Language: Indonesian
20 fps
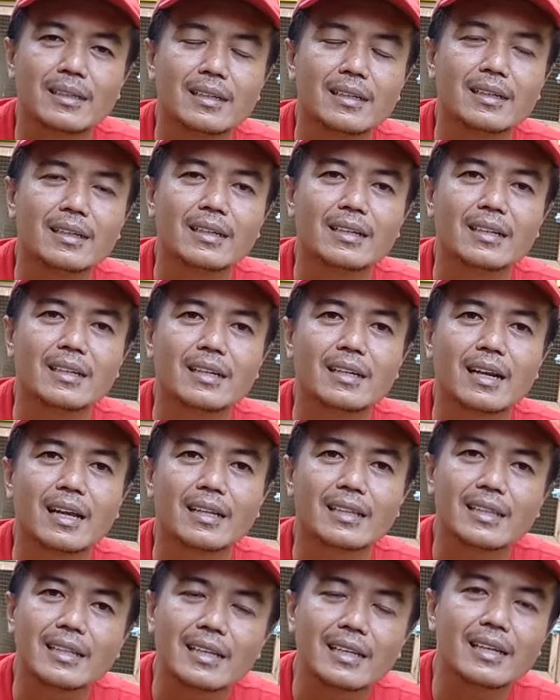Uh,
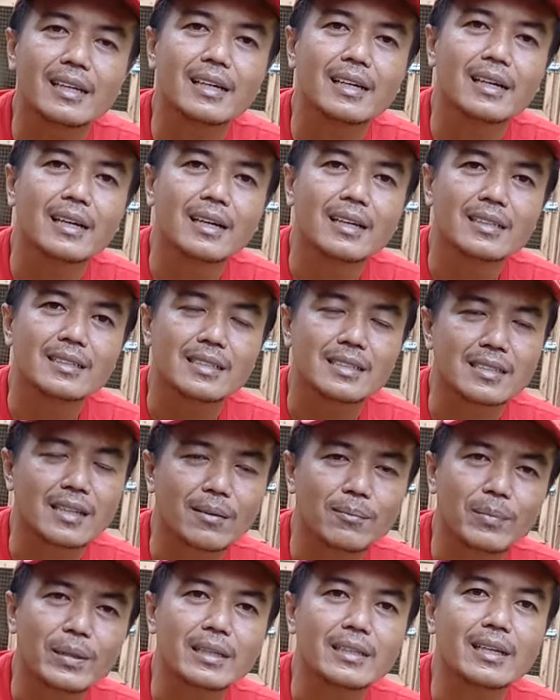nanti
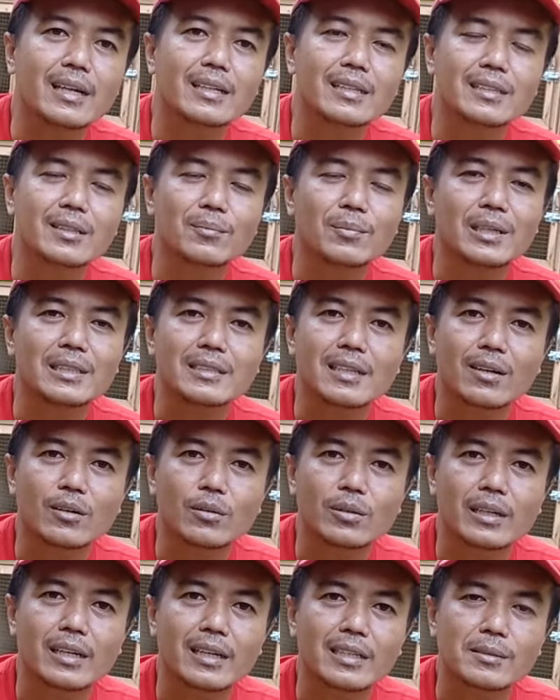sesampainya di tempatnya
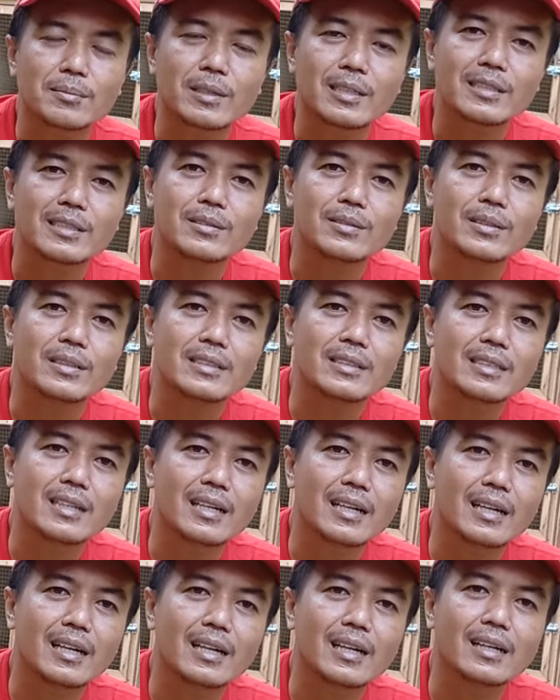Kurir Express
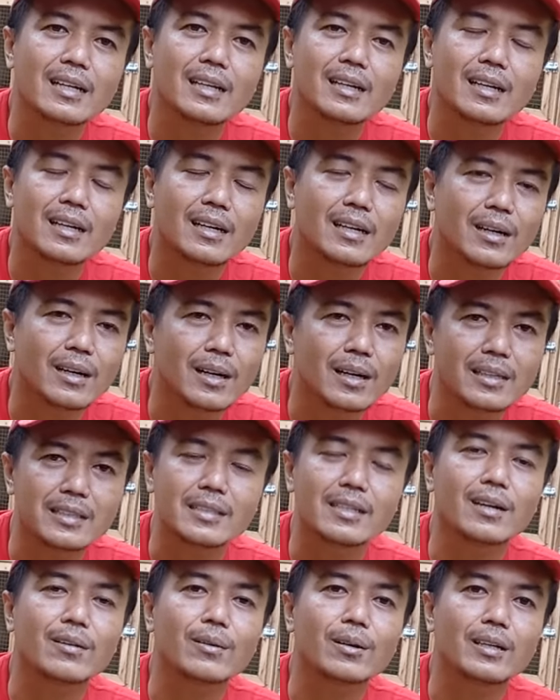Indonesia, uh,
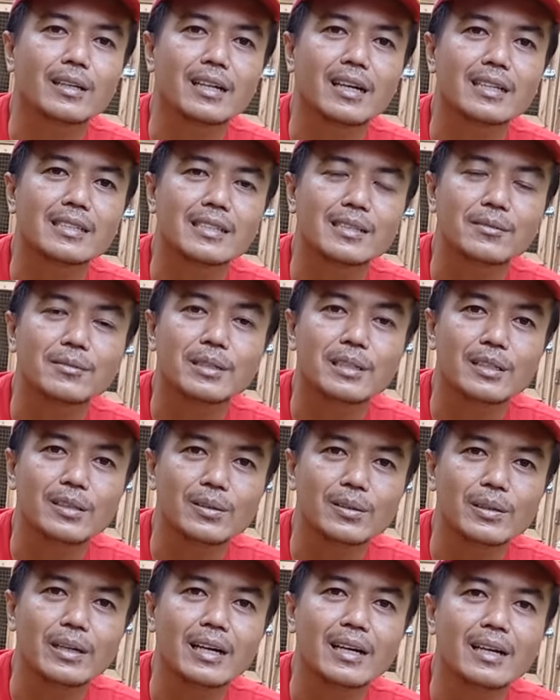insya Allah dikasih
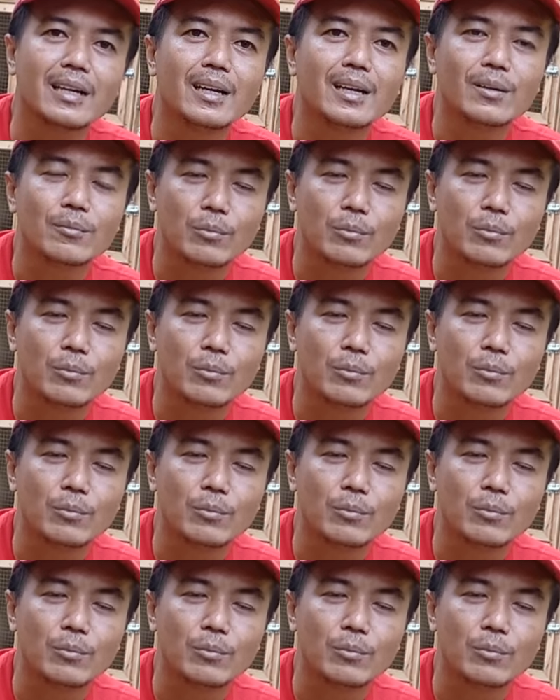video ya.